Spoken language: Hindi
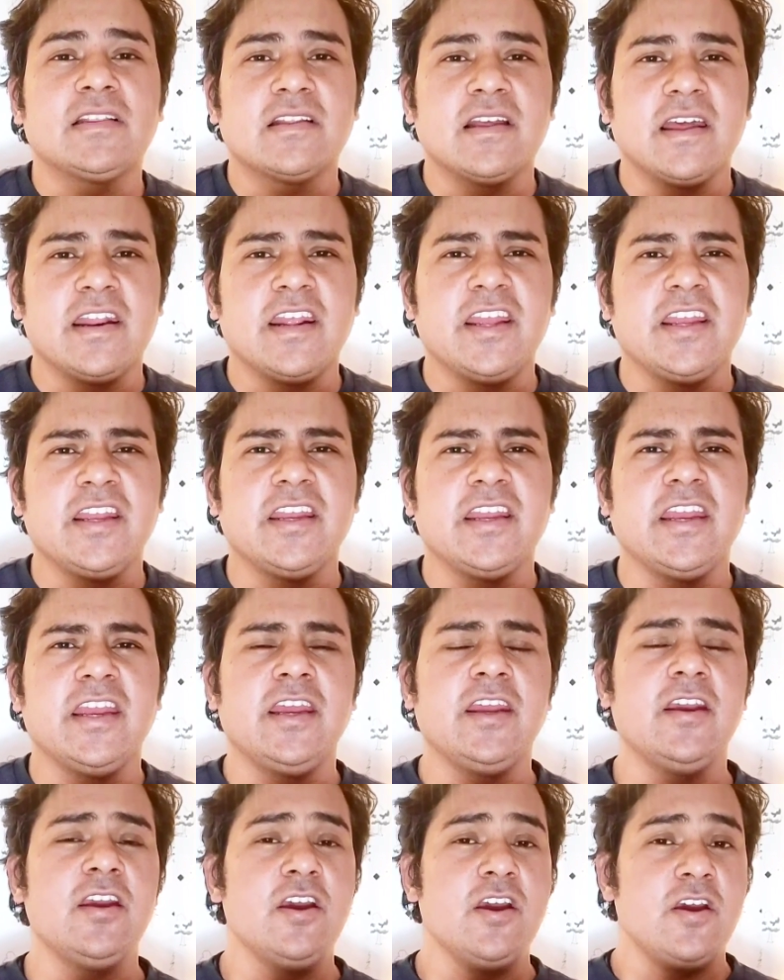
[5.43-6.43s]
करेंगे
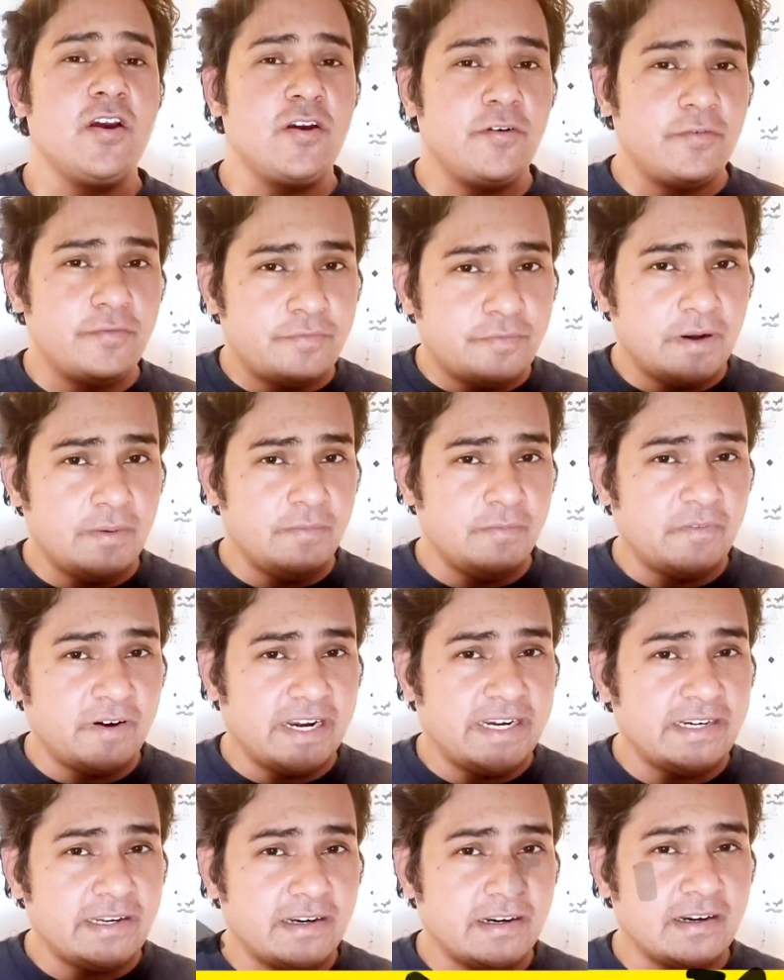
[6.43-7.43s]
फिल्म
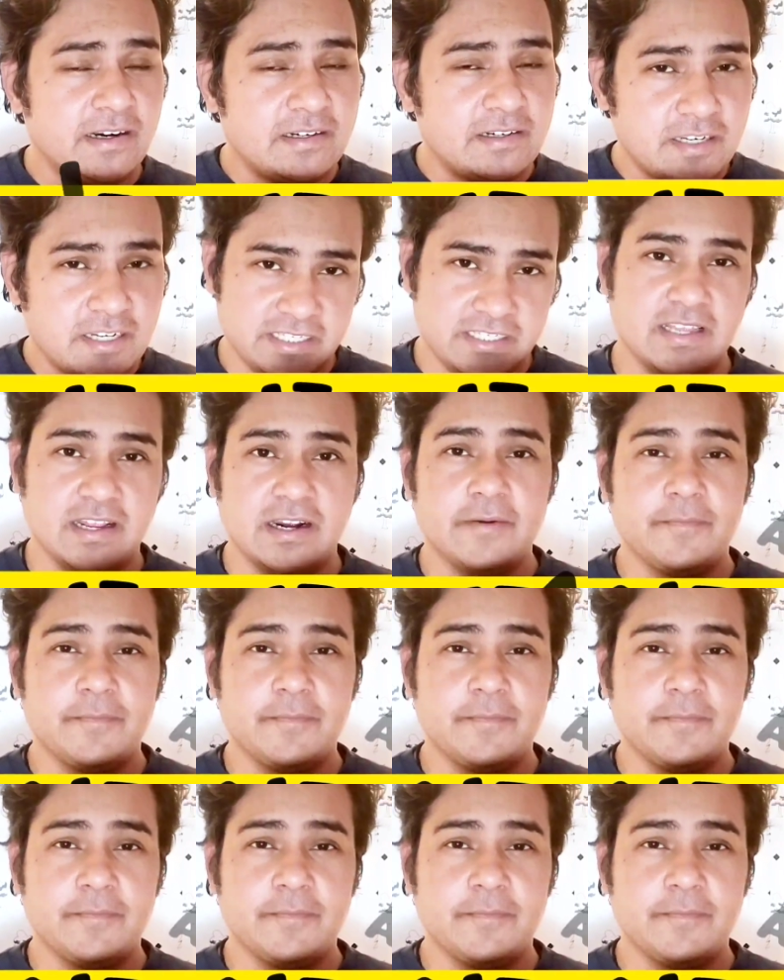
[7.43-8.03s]
फाइटर का टीज़र